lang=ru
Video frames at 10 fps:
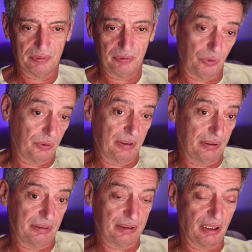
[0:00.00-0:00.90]
Ну,
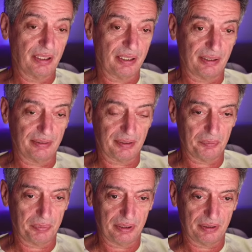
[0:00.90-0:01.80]
стала ректором
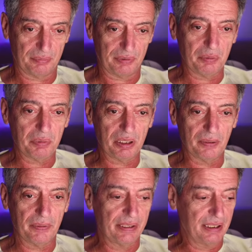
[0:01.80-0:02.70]
при этом, не
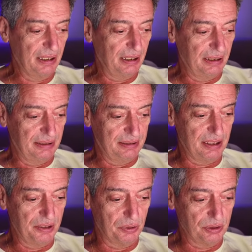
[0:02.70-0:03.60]
имея
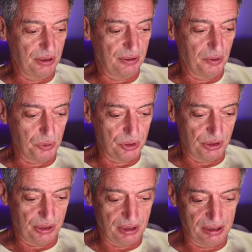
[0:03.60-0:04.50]
серьезных
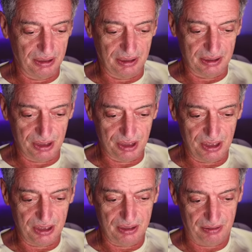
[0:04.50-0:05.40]
научных никаких
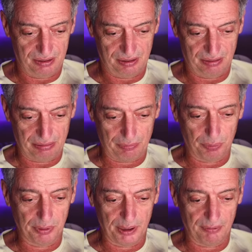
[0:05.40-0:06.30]
достижений,
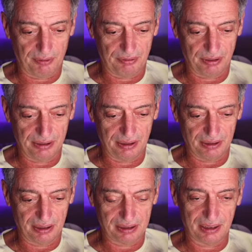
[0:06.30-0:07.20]
опубликовав
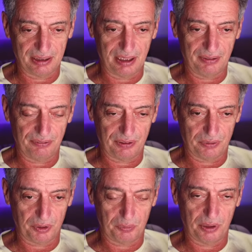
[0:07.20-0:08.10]
11 статей, в
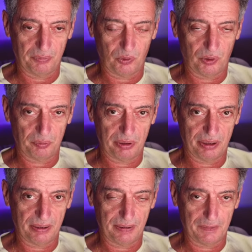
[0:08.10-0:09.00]
которых было много
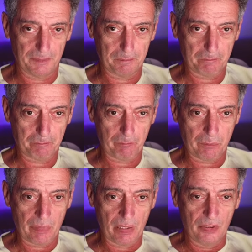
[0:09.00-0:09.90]
плагиата.
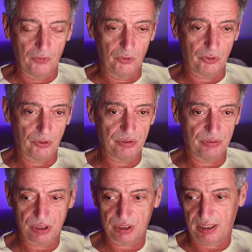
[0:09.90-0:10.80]
Но вернемся в
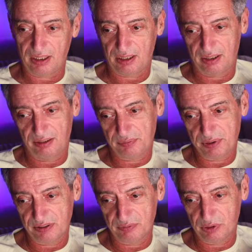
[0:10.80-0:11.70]
Чикаго или
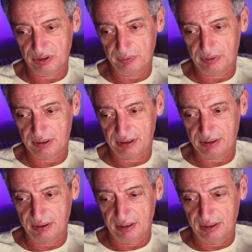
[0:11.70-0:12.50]
вообще в муниципалитет.